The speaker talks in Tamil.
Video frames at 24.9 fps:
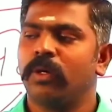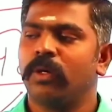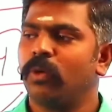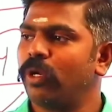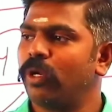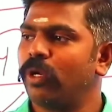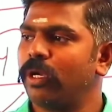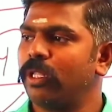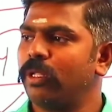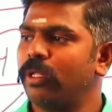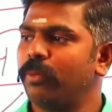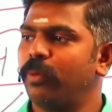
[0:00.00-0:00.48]

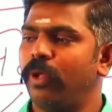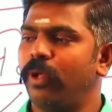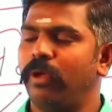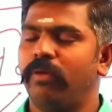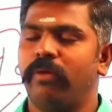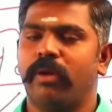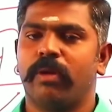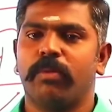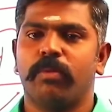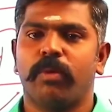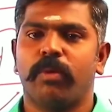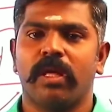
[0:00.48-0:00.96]
உனக்கு இதை புரிய
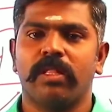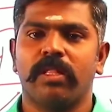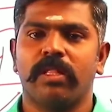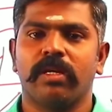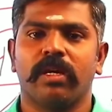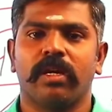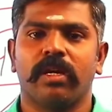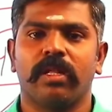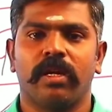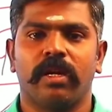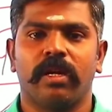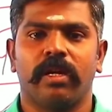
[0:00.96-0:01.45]
வைக்க
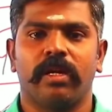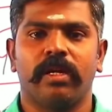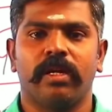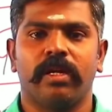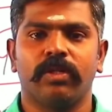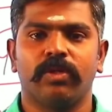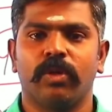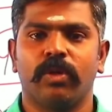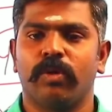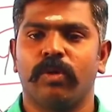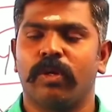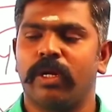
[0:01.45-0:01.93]
முடியாதுங்கிறதால நான் என்ன
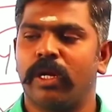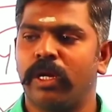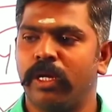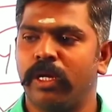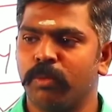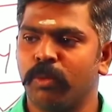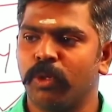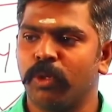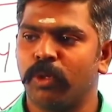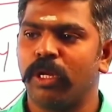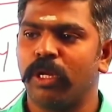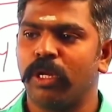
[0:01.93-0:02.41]
சொல்லுவேன்னா நீ
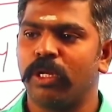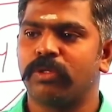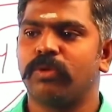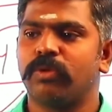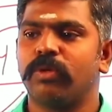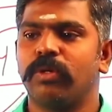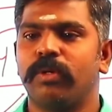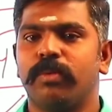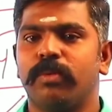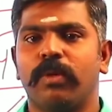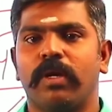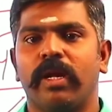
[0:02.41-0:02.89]
முதல்ல
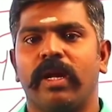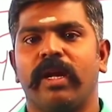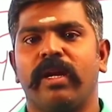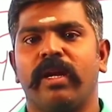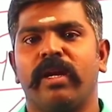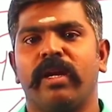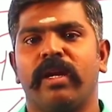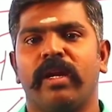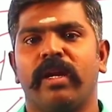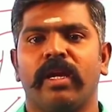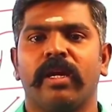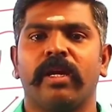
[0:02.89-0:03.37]
ஸ்கூல் புக்கில்
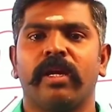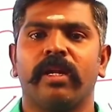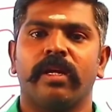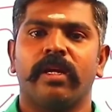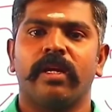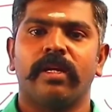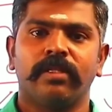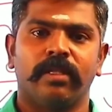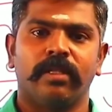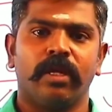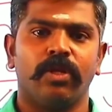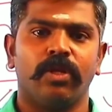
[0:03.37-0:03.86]
என்னென்ன எங்கே
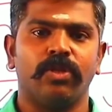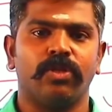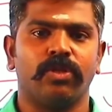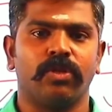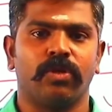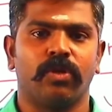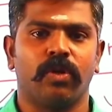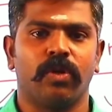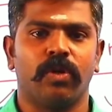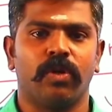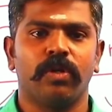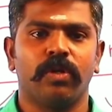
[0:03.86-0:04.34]
இருக்குன்னு
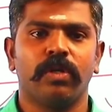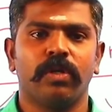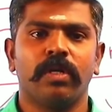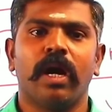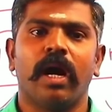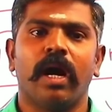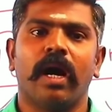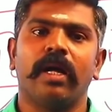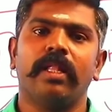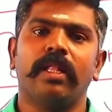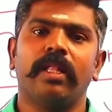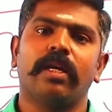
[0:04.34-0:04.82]
தெரிஞ்சுக்கோ
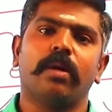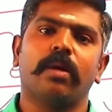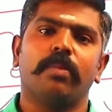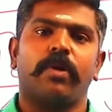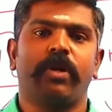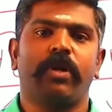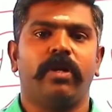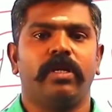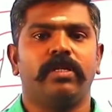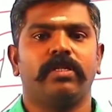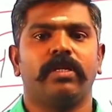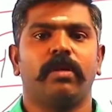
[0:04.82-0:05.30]

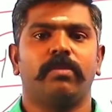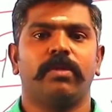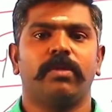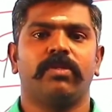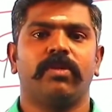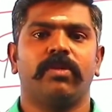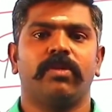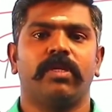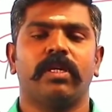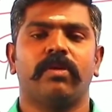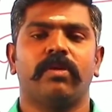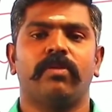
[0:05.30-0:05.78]
அதுக்கப்புறம் நீ சிலபஸ்
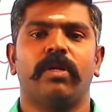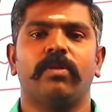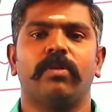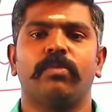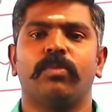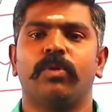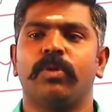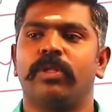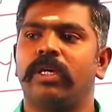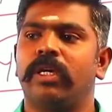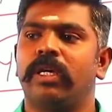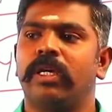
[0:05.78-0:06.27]
வயசாக
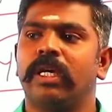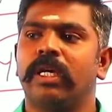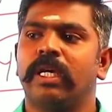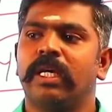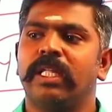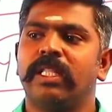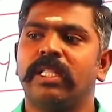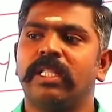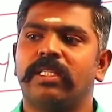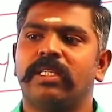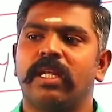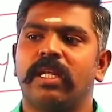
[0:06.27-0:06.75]
வரும்போது
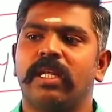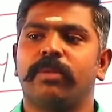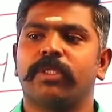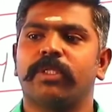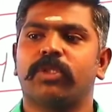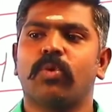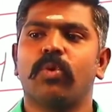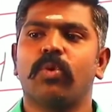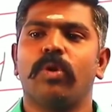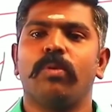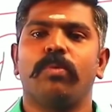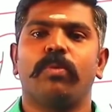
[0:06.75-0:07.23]
இந்த சிலபஸ்
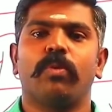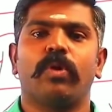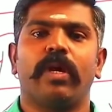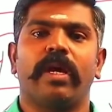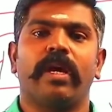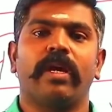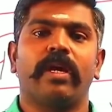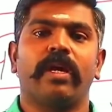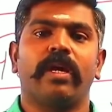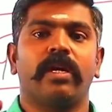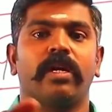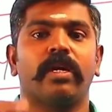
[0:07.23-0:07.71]
ஸ்கூல் புக்கில்
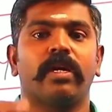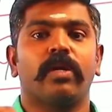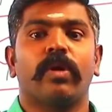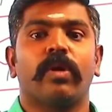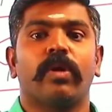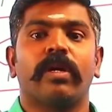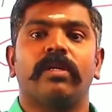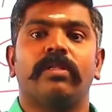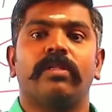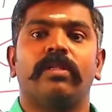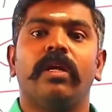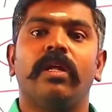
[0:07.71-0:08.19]
எங்கே இருக்குன்னு
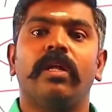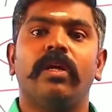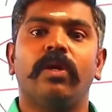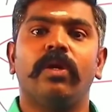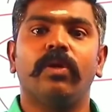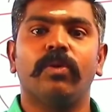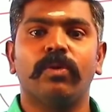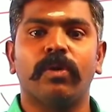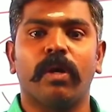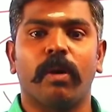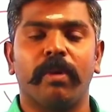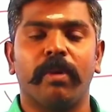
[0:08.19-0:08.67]
உனக்கு
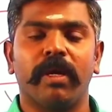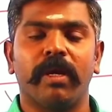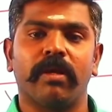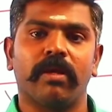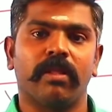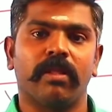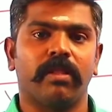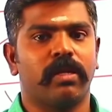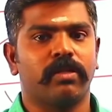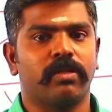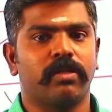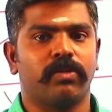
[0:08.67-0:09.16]
தெரியும்
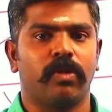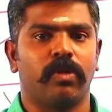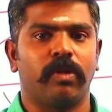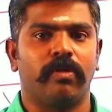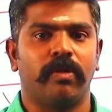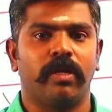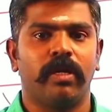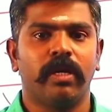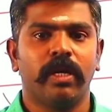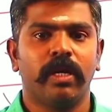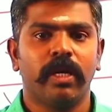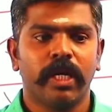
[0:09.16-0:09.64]
அப்படிங்கிறதால
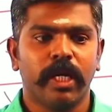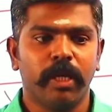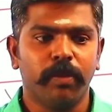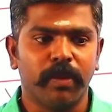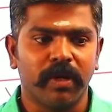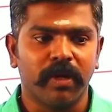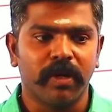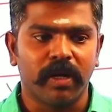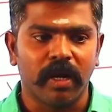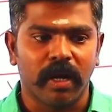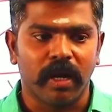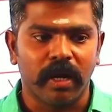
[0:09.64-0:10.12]
சொல்லுவேன்
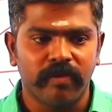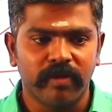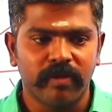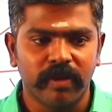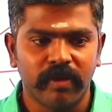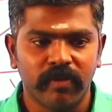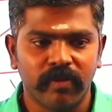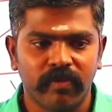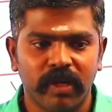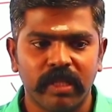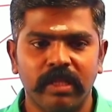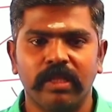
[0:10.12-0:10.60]
இப்போ
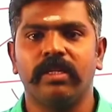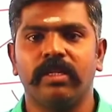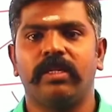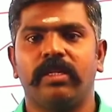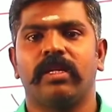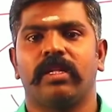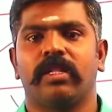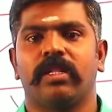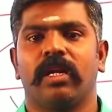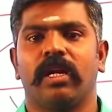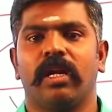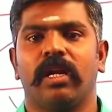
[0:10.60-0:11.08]
கால்ஃபர்
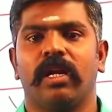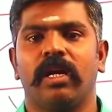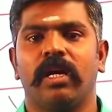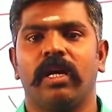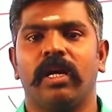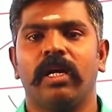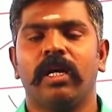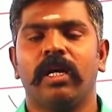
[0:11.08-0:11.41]
வந்துட்டதால்